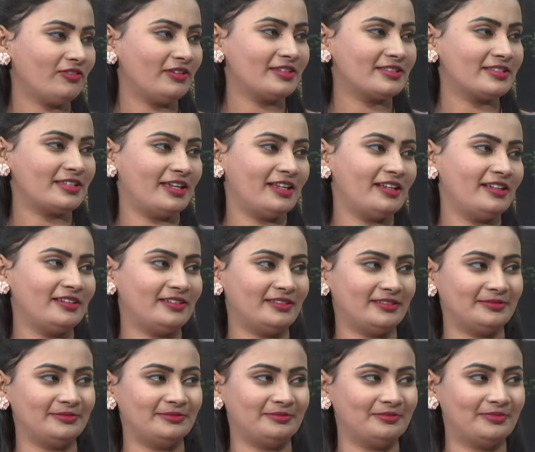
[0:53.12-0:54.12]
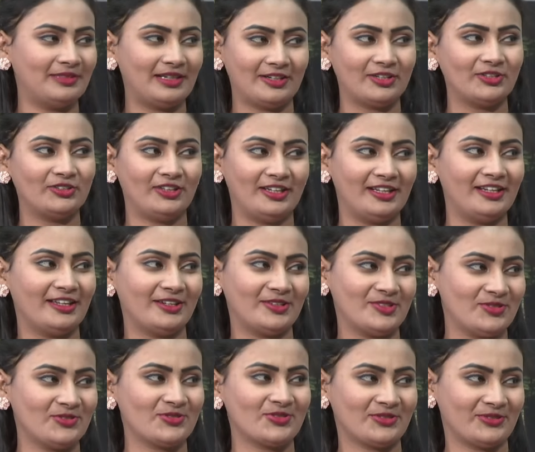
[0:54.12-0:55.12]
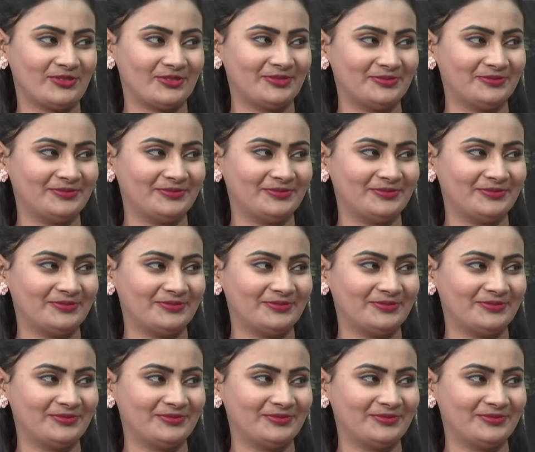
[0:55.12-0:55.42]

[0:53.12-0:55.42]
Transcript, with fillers: వైజ్ చాలా బాగుండేలాగా చూసుకున్నాం